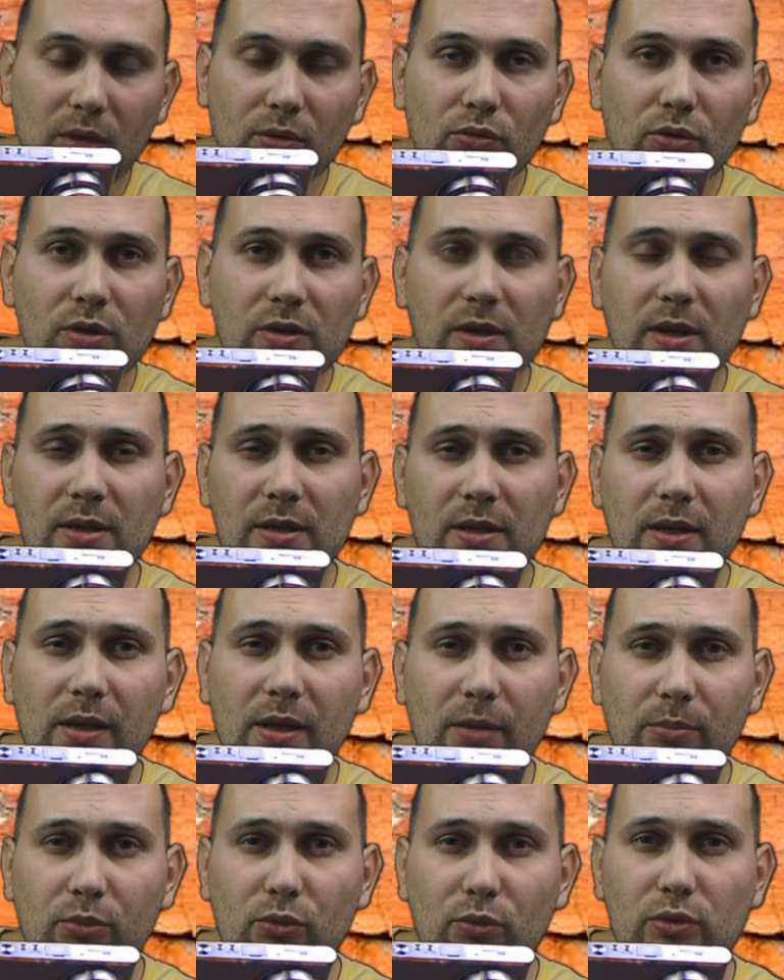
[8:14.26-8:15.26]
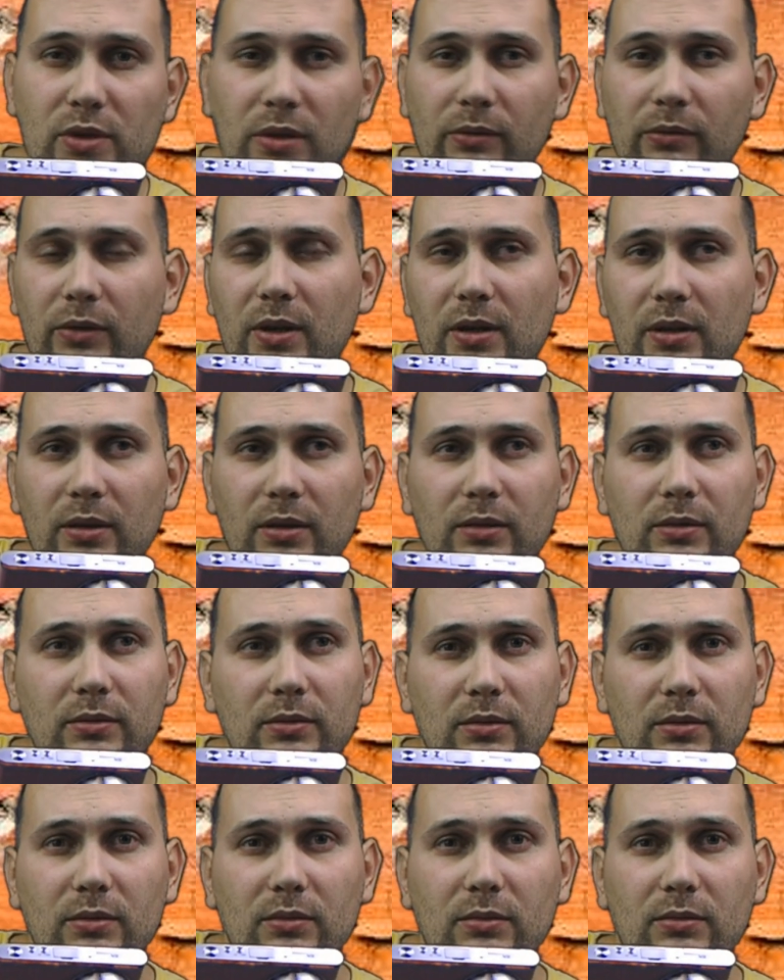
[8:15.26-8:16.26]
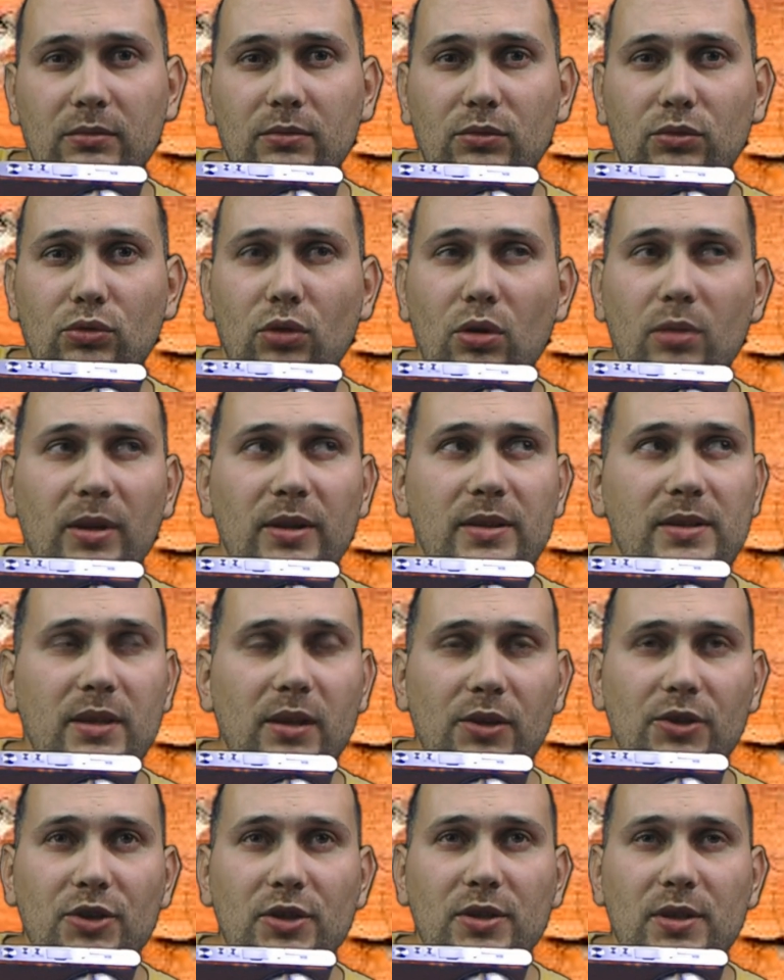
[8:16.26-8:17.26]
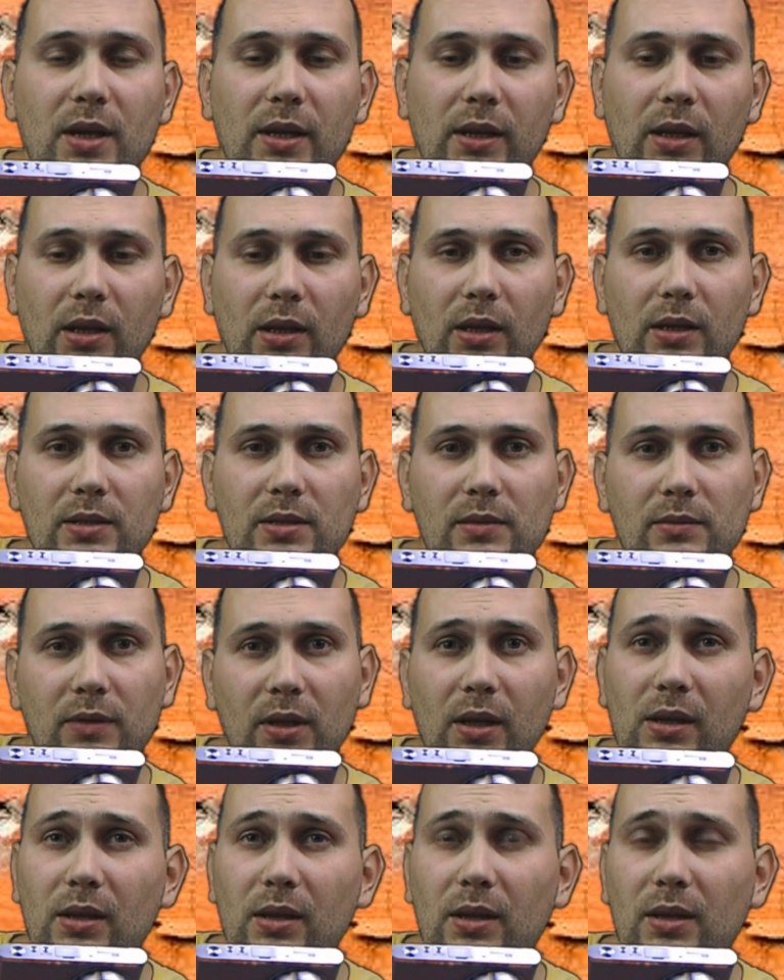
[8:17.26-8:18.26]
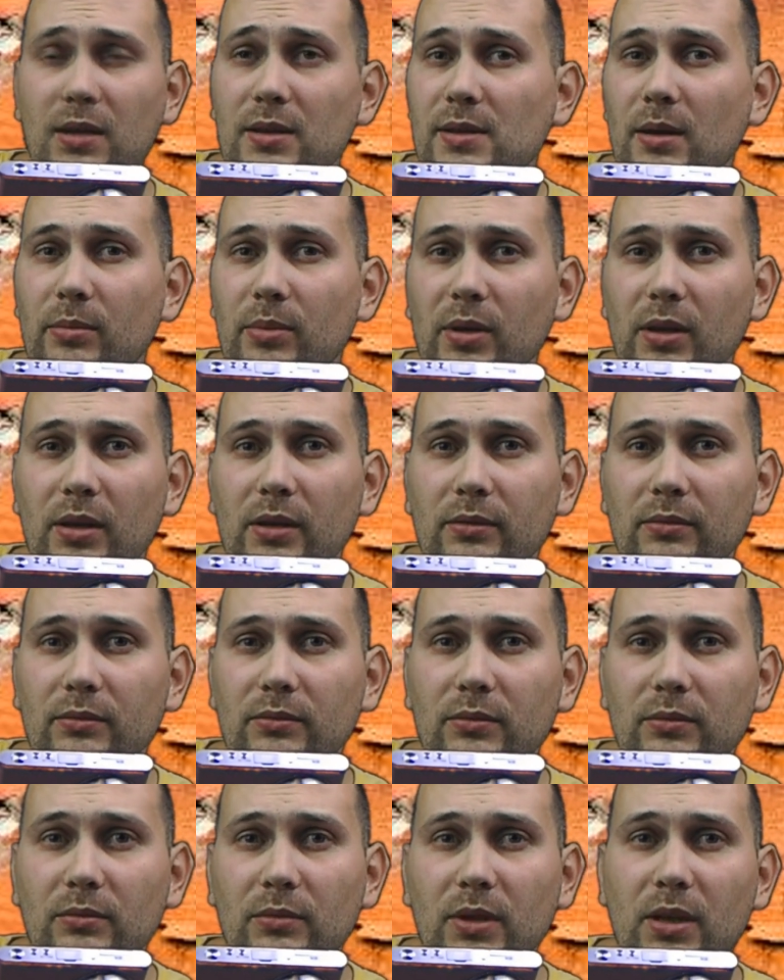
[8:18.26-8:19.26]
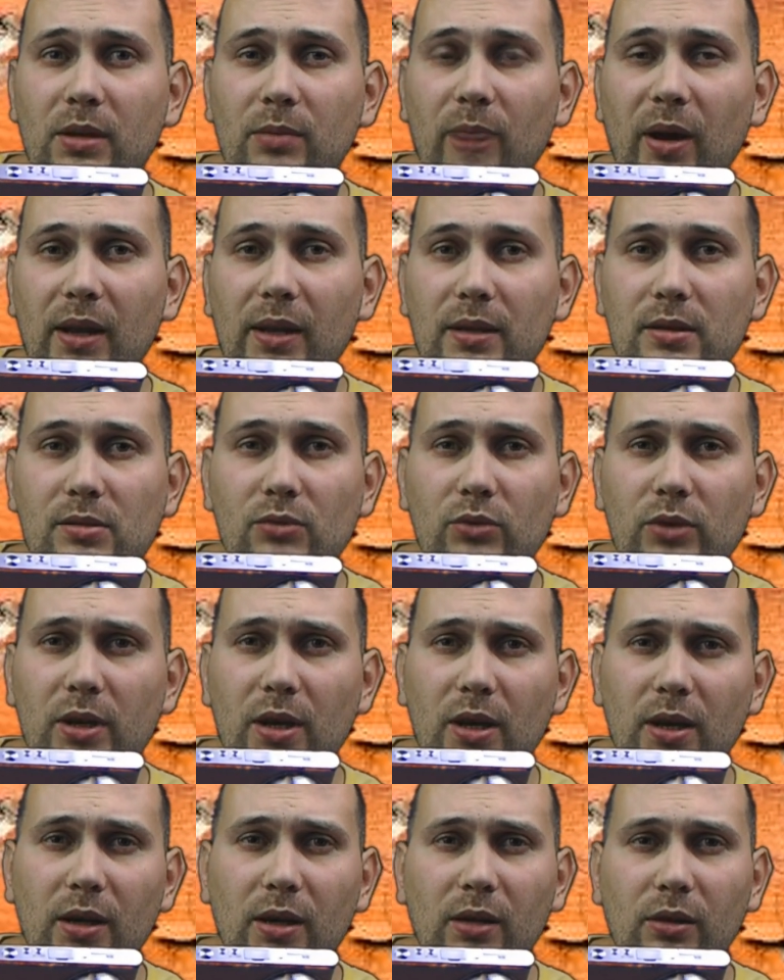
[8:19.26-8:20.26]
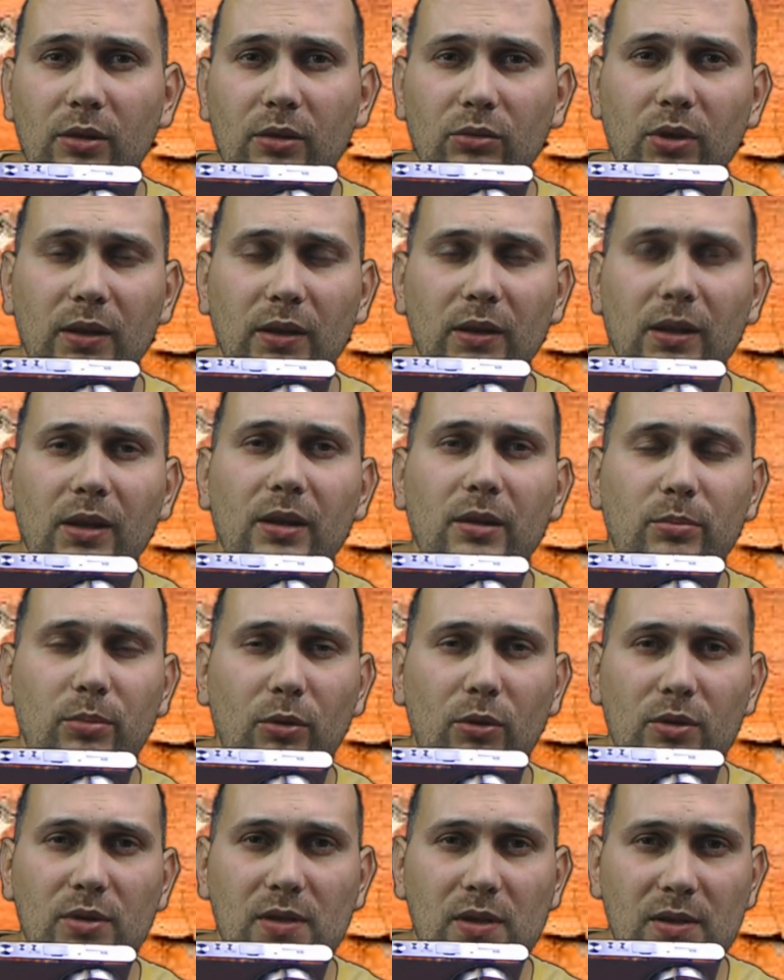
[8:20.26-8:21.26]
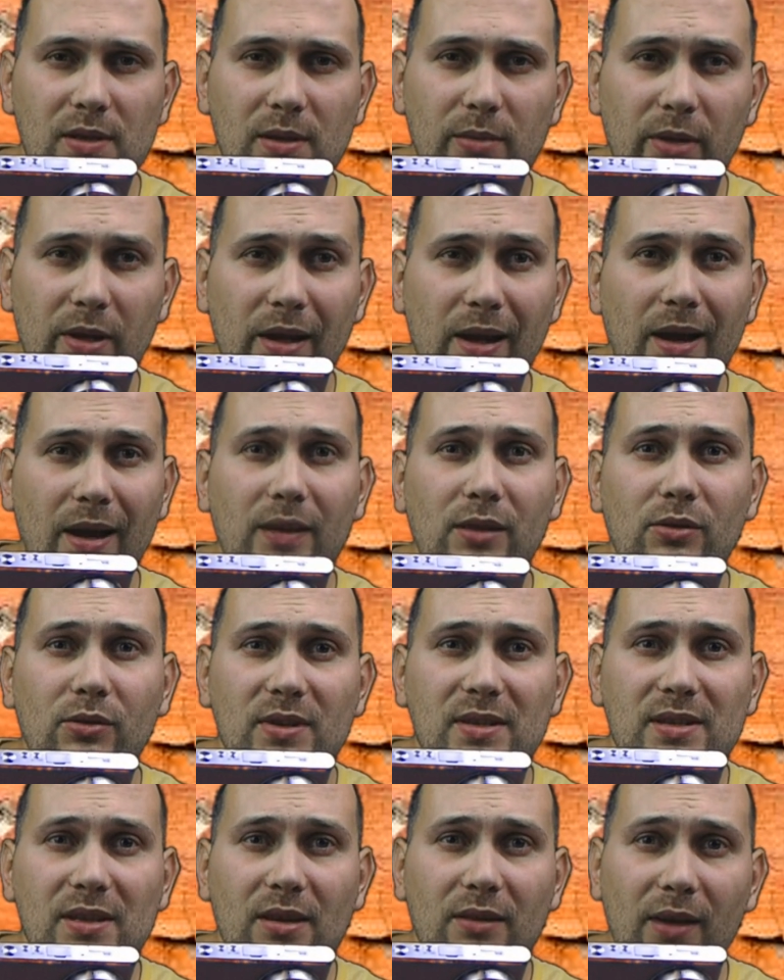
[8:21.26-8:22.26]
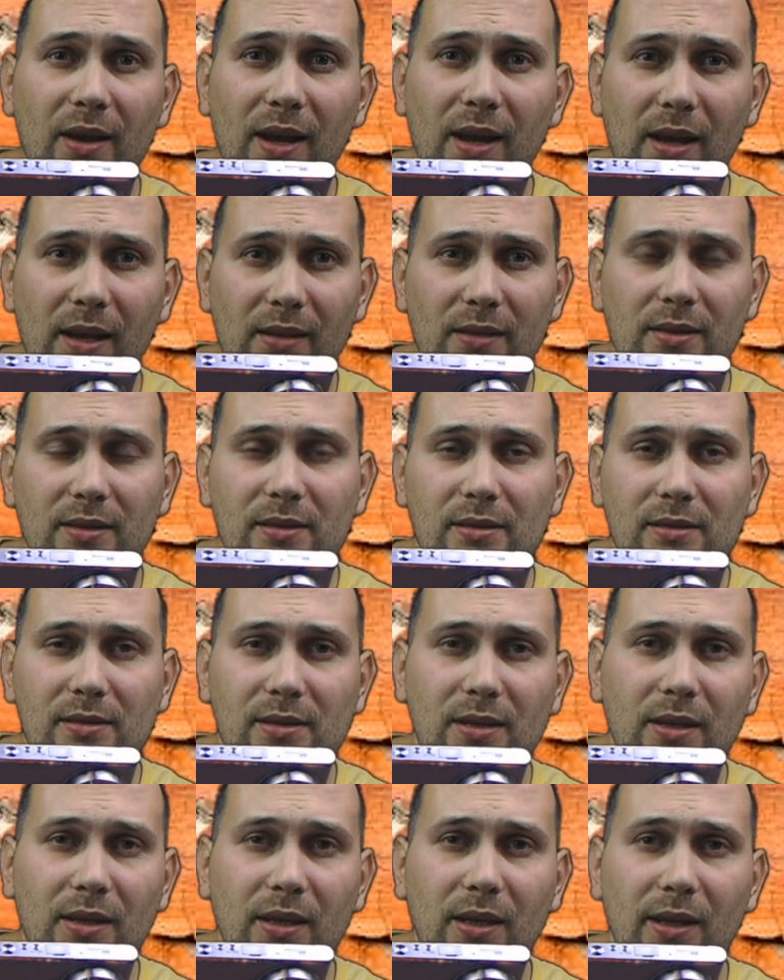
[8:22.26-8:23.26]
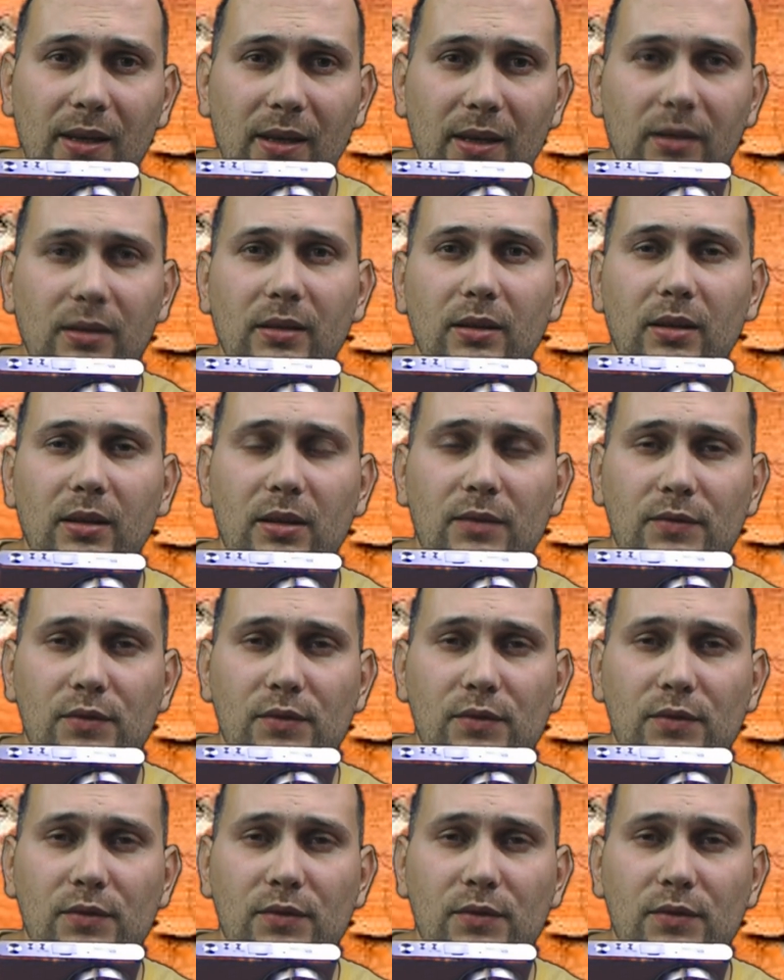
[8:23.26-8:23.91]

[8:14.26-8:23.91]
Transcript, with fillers: То есть, если, допустим, вы дома держите какие-то цветы и забыли их полить, уехали куда-то, да или просто забыли, они у вас завяли, сгнили и